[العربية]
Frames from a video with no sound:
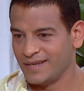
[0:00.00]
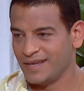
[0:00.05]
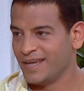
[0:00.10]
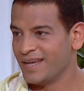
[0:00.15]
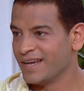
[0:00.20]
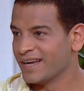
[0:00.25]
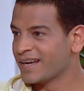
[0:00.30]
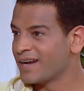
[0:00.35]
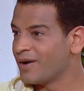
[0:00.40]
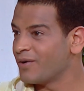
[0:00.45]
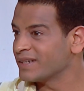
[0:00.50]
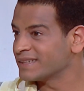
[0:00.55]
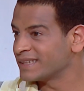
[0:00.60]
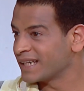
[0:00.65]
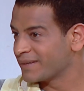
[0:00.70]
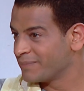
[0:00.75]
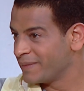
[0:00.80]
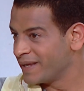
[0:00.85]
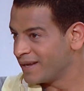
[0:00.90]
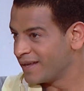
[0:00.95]
جوازك
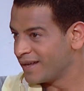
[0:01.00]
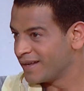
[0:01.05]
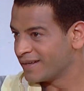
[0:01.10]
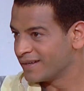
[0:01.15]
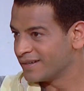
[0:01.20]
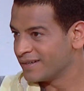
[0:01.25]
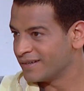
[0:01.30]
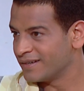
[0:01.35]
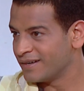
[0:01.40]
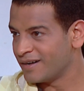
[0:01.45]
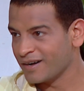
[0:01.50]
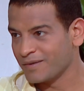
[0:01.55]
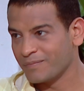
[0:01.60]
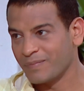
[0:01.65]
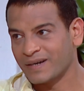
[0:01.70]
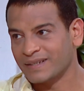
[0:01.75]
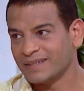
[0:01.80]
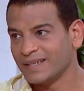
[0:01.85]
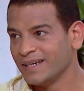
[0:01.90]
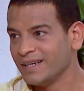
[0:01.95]
منها اكبر
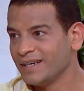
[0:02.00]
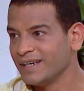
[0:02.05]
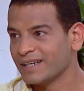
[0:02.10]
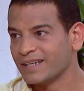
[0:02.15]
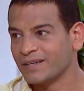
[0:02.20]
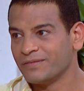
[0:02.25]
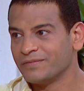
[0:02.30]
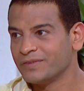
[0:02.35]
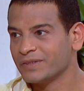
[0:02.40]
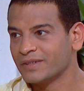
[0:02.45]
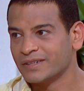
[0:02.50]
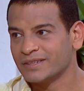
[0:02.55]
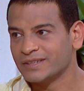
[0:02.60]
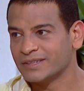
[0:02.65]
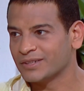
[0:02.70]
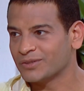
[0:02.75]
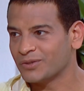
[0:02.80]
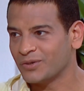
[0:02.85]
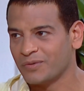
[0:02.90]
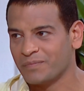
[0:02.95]
دليل ان كان في قصه
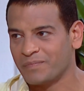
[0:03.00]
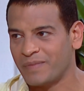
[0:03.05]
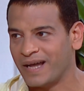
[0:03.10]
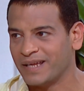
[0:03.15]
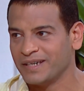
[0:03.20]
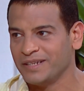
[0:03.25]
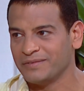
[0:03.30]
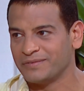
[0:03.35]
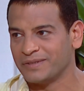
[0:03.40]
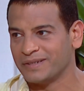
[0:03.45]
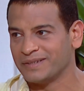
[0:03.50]
حب عنيفه